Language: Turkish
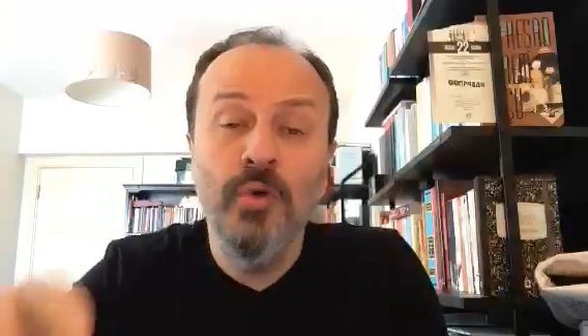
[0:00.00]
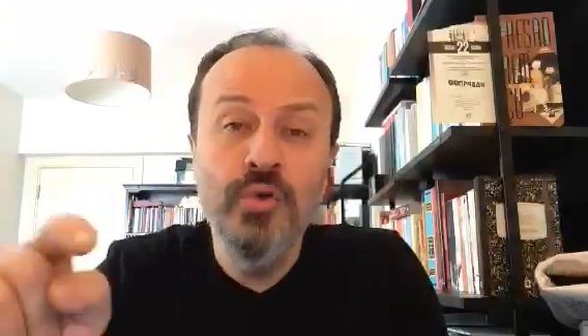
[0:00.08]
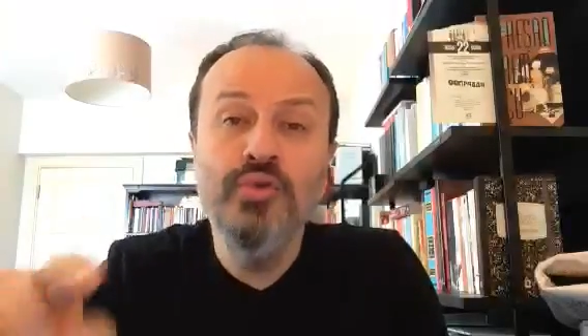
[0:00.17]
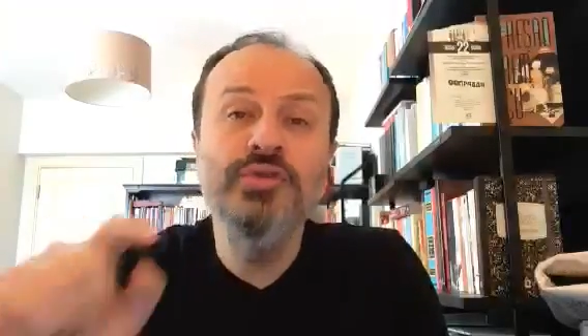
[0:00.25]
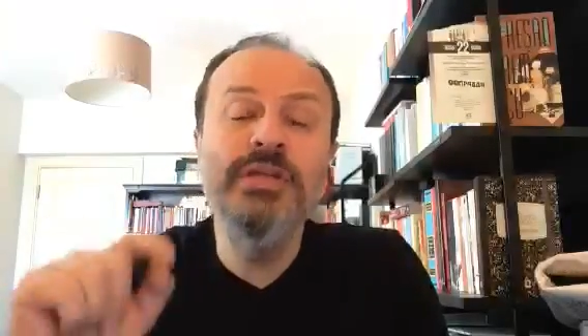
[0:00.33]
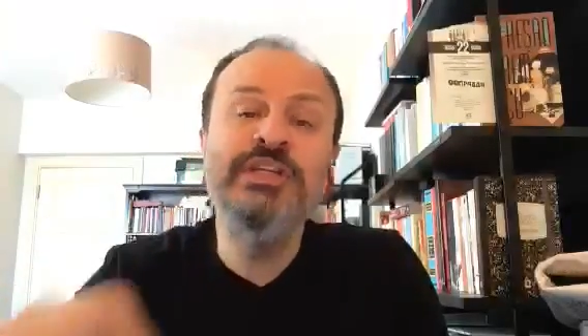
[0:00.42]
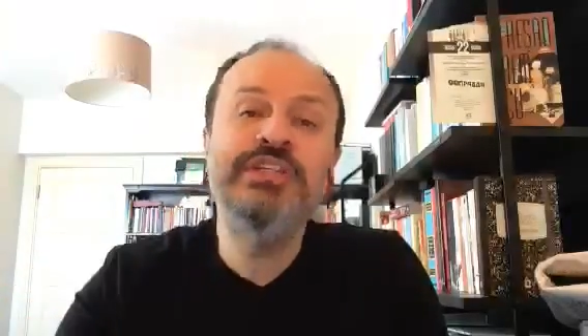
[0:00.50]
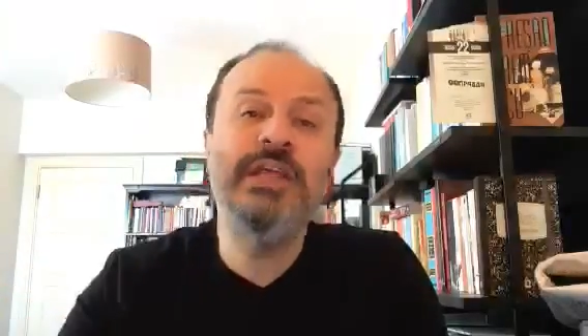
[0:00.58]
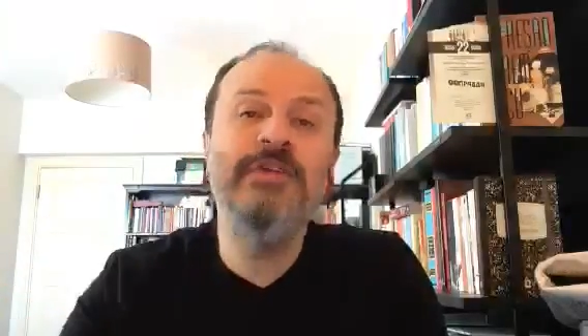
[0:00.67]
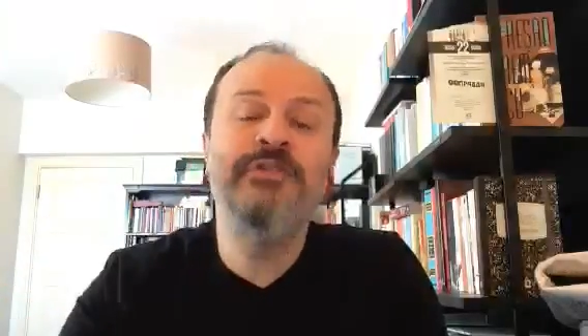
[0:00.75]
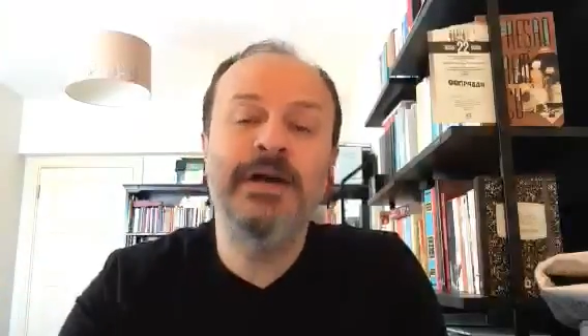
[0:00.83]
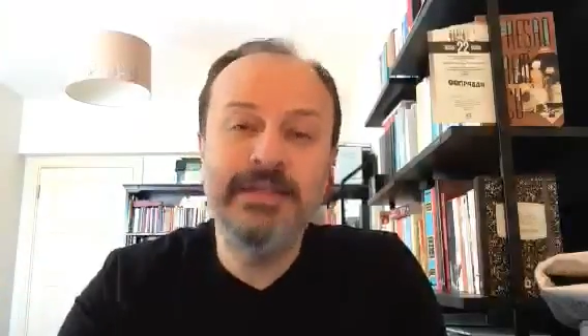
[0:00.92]
O yüzden işte
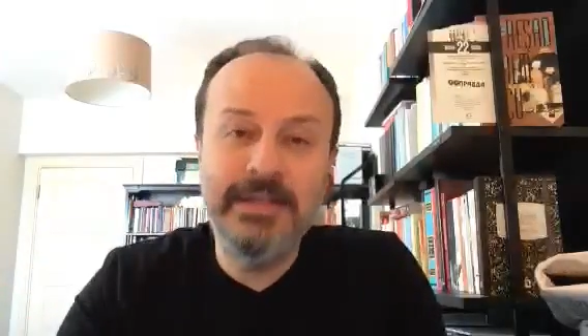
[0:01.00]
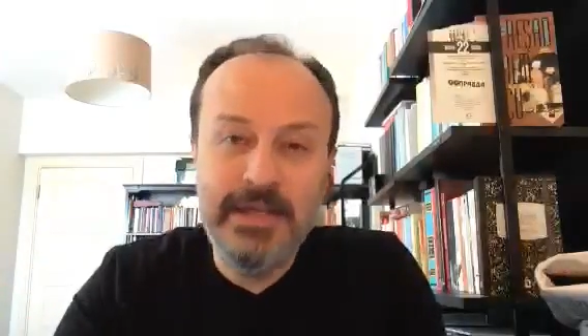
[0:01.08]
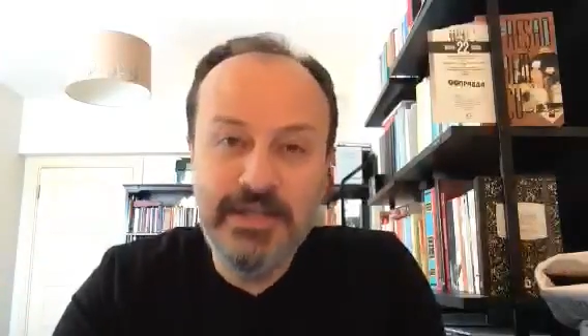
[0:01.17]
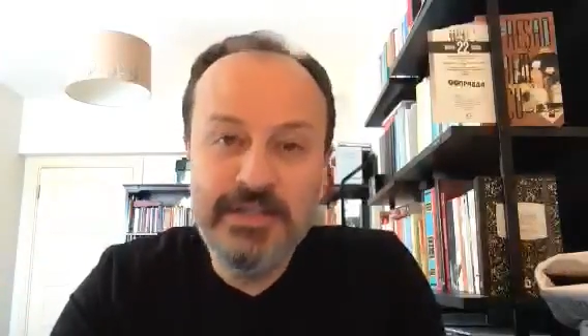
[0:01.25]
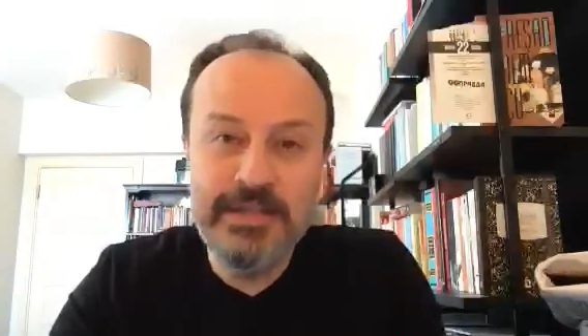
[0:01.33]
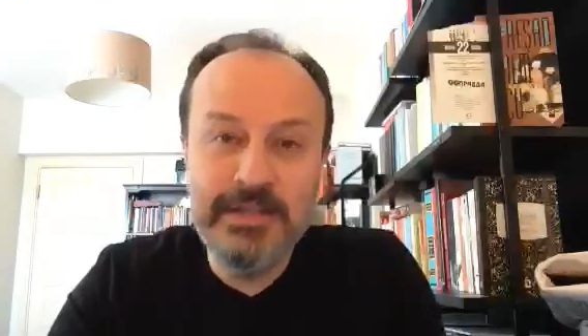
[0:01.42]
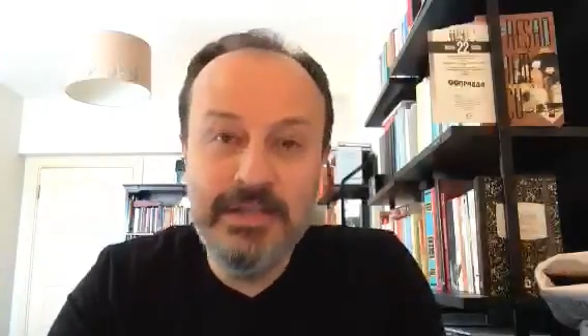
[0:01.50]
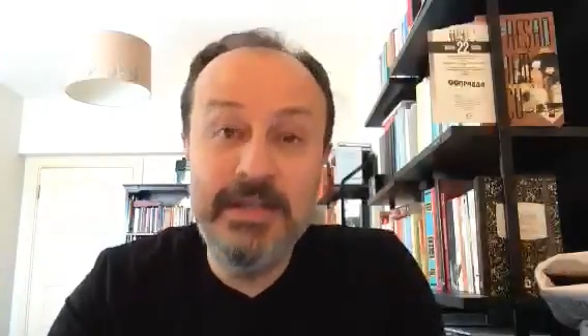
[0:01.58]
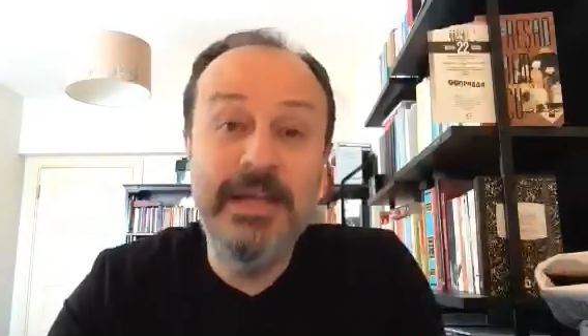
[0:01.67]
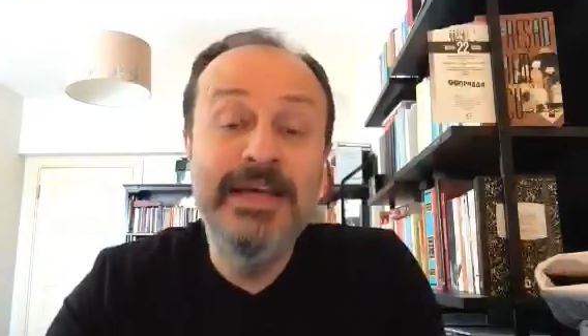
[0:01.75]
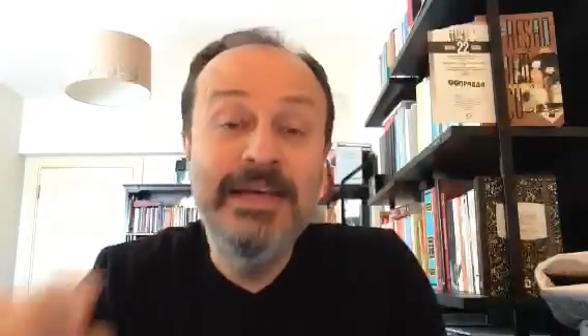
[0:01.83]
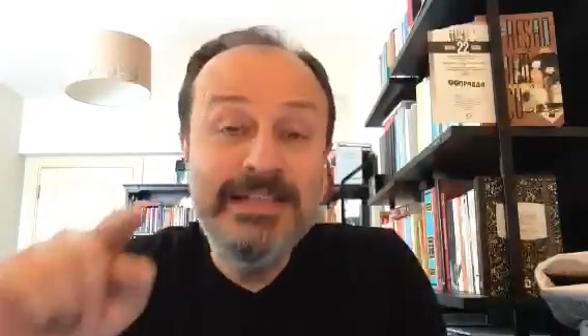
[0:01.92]
ifade
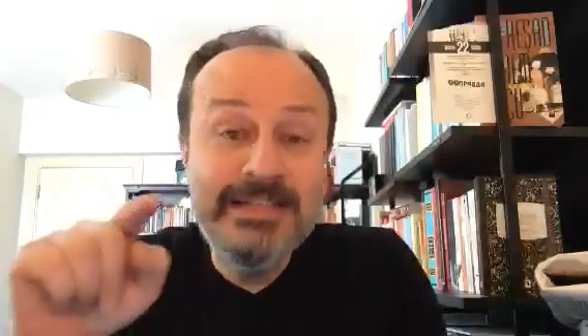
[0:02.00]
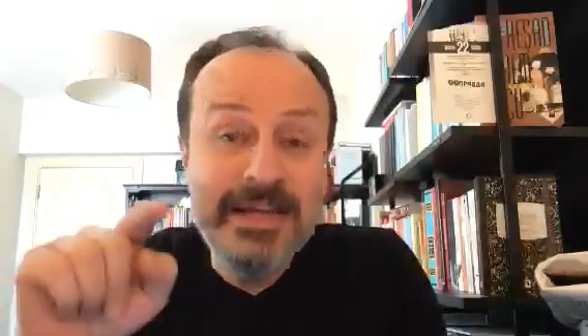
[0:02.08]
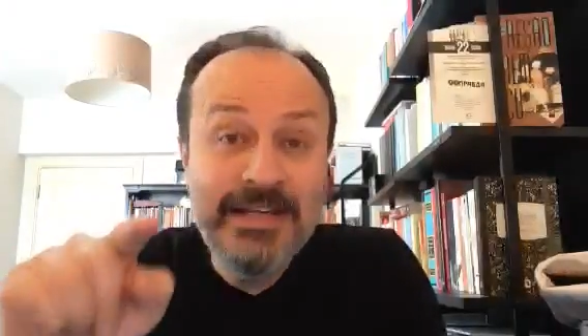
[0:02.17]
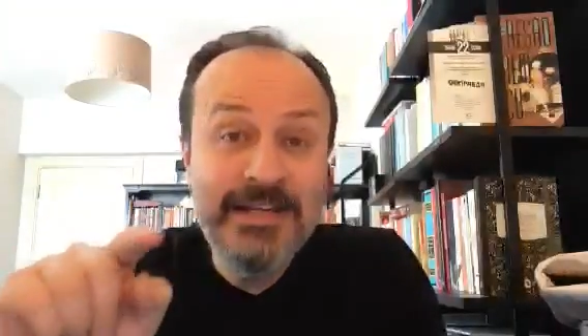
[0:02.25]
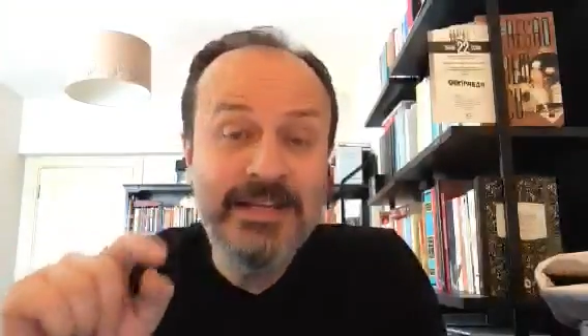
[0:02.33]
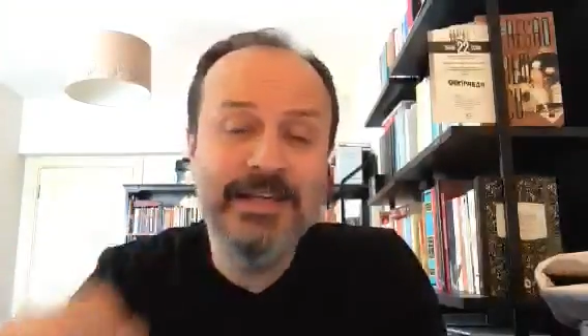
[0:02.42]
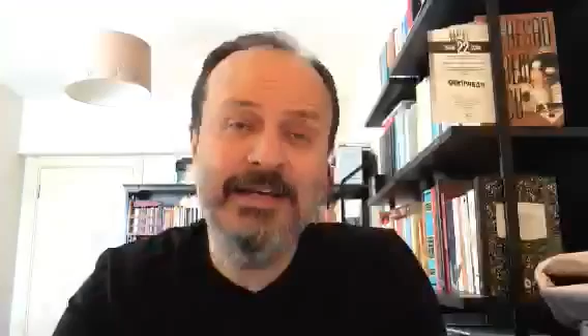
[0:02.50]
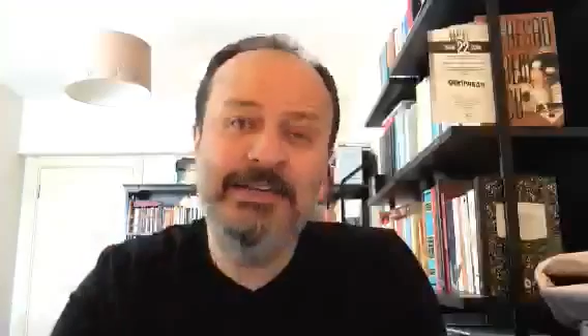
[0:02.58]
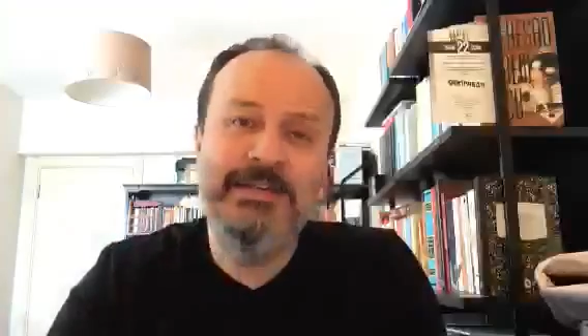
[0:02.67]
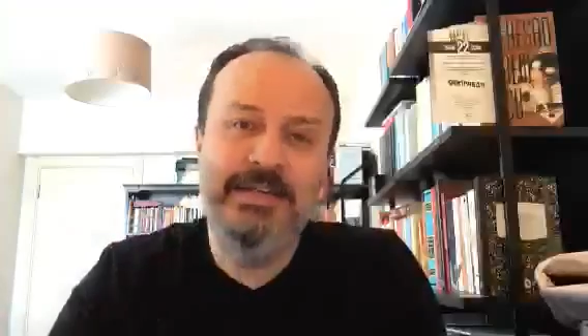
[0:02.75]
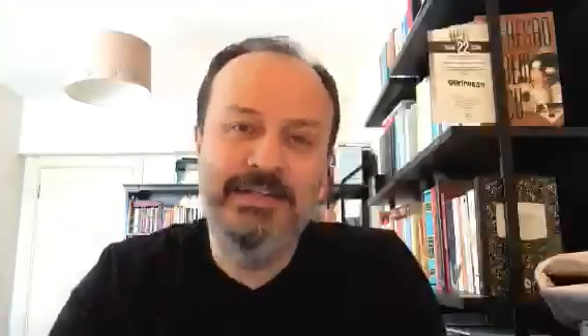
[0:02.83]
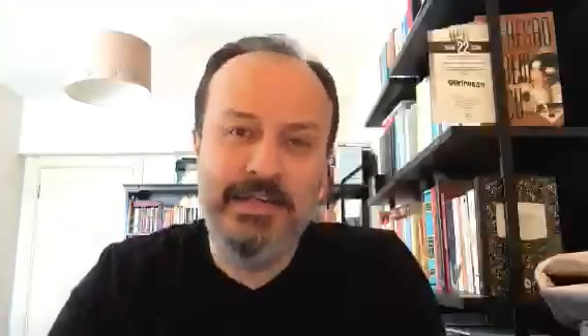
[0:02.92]
değiştirdiğini senin
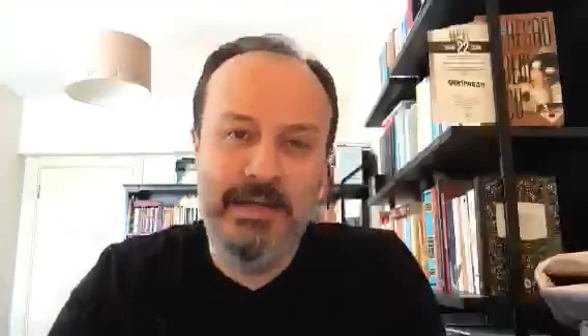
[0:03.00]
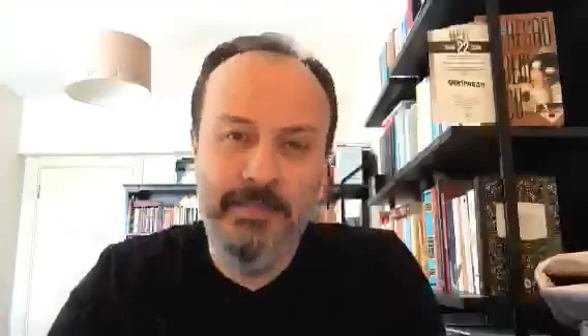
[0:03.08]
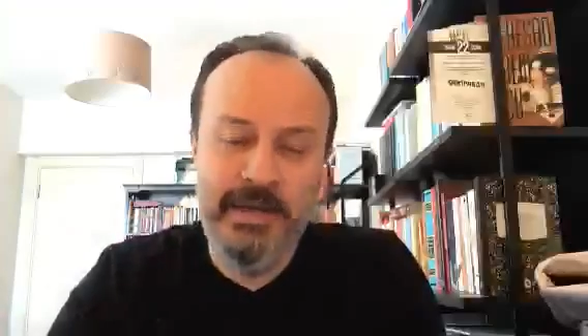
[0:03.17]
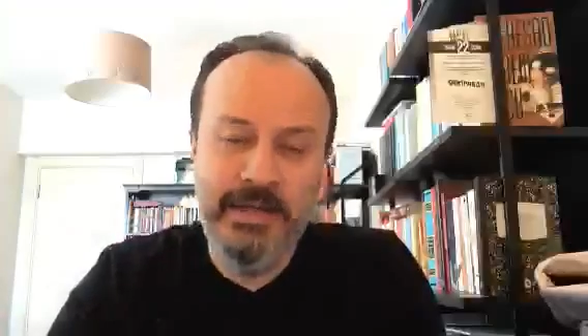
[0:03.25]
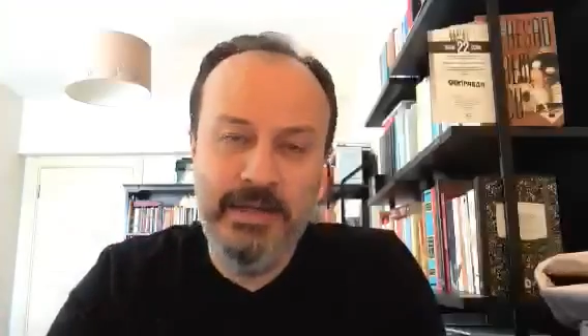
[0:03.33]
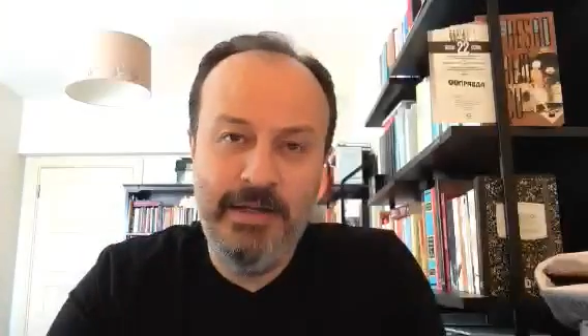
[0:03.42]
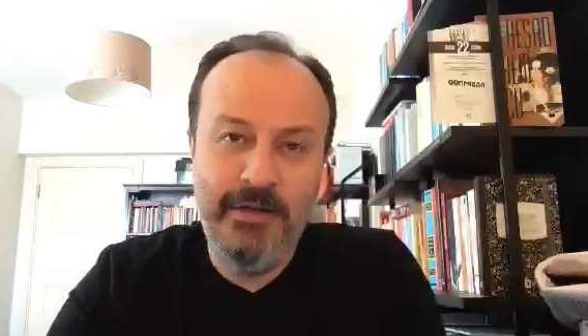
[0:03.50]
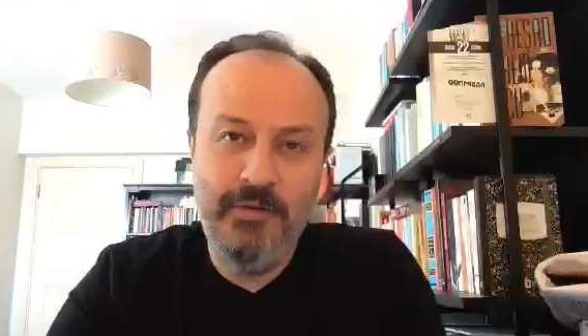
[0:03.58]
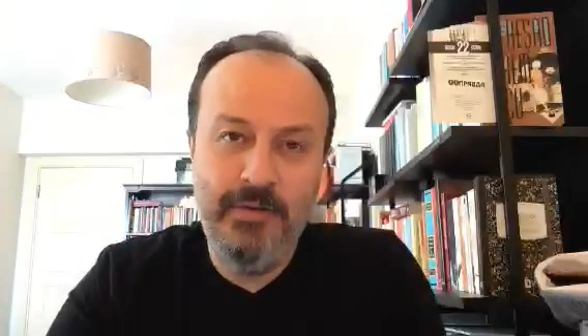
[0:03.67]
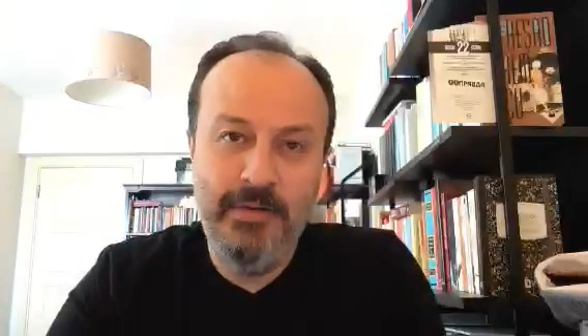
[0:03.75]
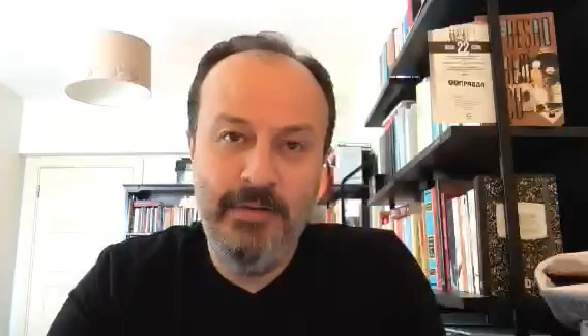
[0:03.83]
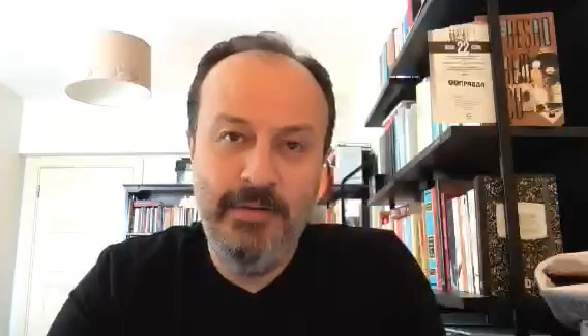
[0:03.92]
dikkatle incelemen gerekiyor.